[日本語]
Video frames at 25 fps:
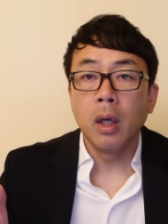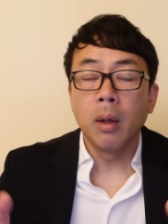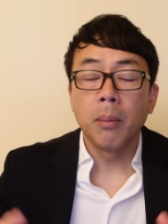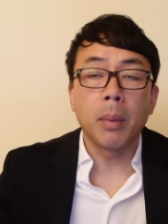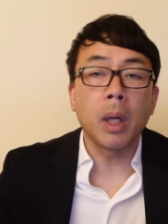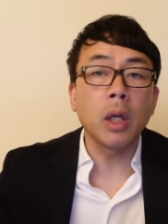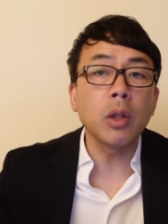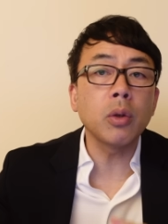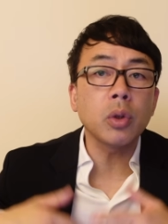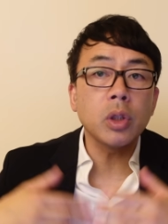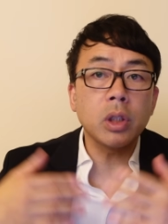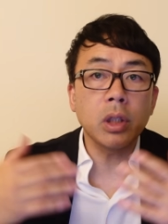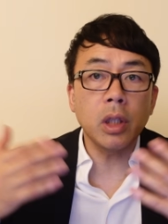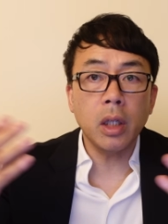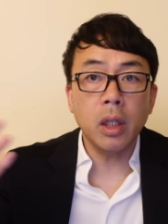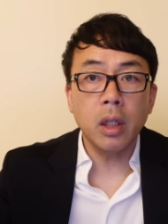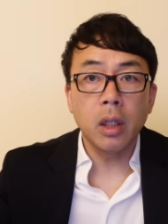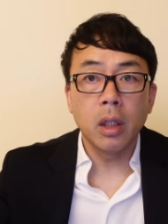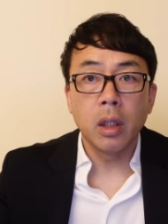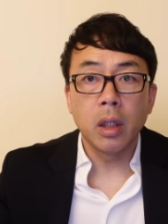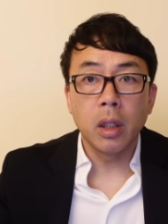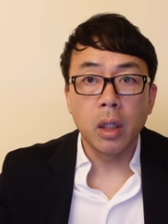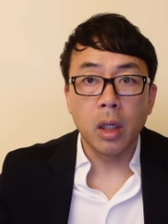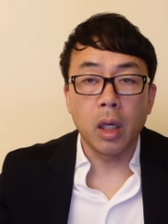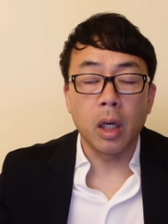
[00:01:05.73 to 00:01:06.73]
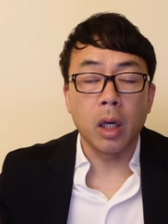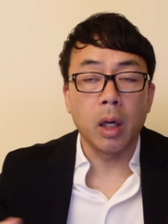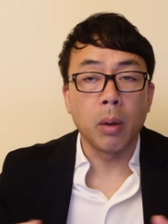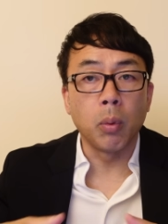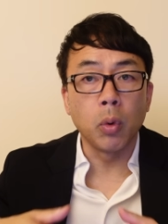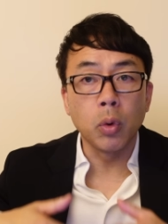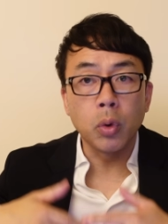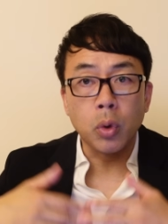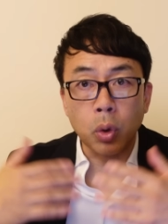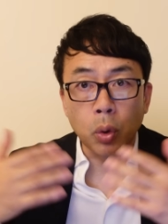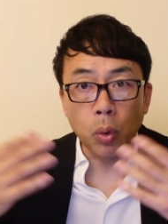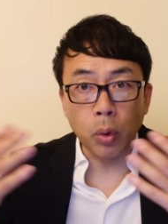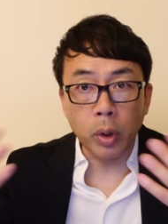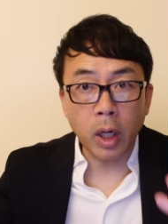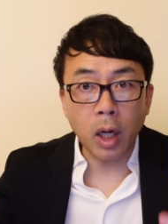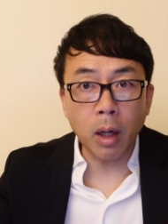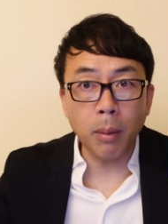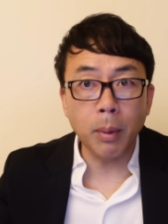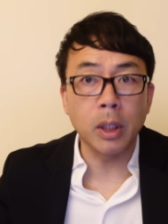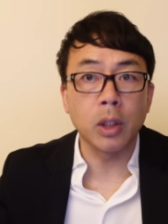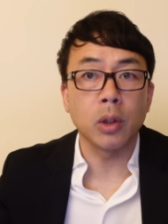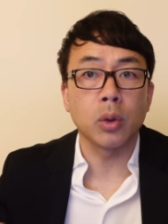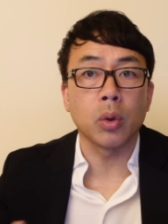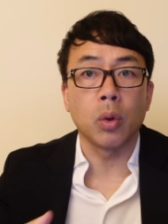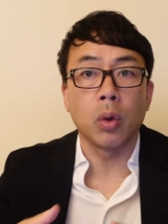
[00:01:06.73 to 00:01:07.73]
毎年ねえー、本当夜中
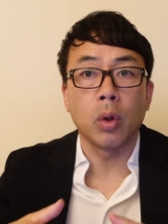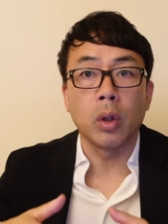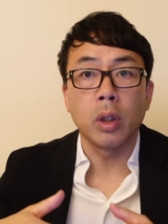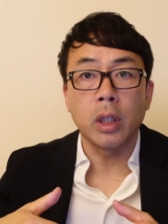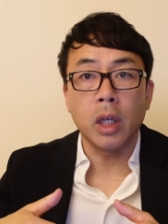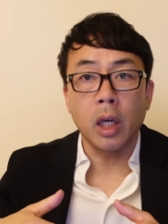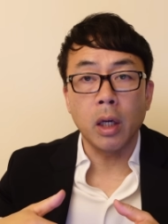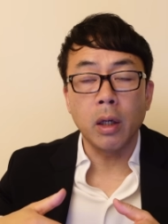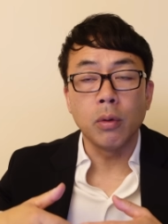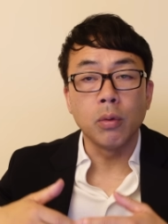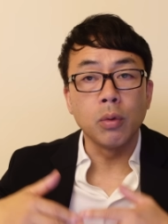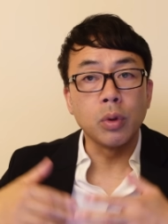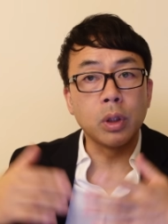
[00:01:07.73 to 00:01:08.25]
までそのね、